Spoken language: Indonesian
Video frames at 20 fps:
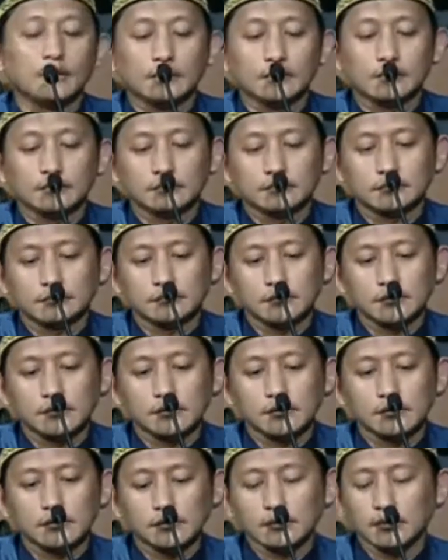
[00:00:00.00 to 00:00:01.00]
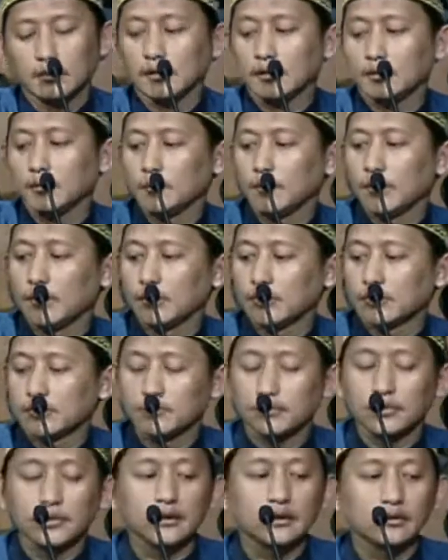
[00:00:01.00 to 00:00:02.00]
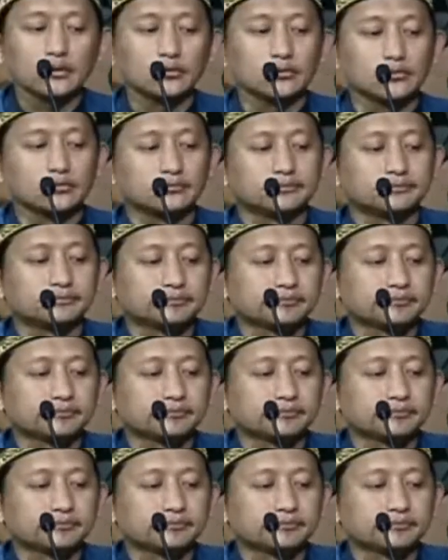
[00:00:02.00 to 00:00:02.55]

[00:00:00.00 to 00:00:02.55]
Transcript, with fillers: Iya. Yang lebih bagus begitu.